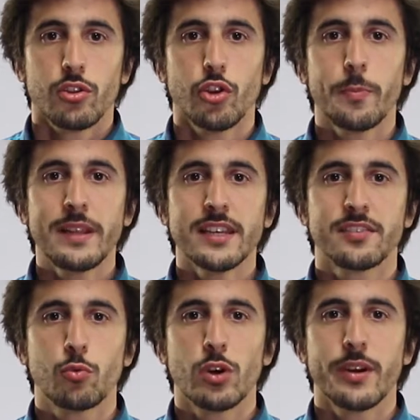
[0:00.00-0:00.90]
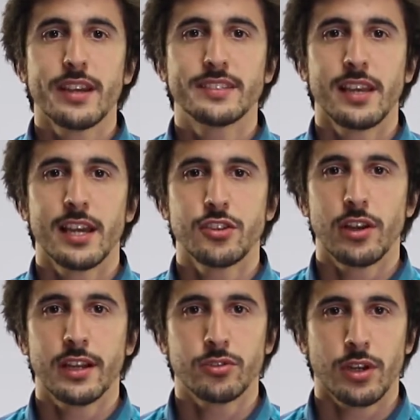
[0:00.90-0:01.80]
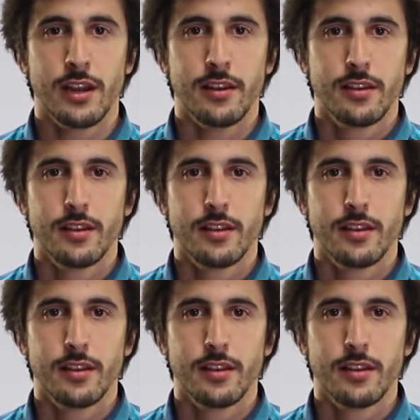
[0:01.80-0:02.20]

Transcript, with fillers: 2019 es el año electoral.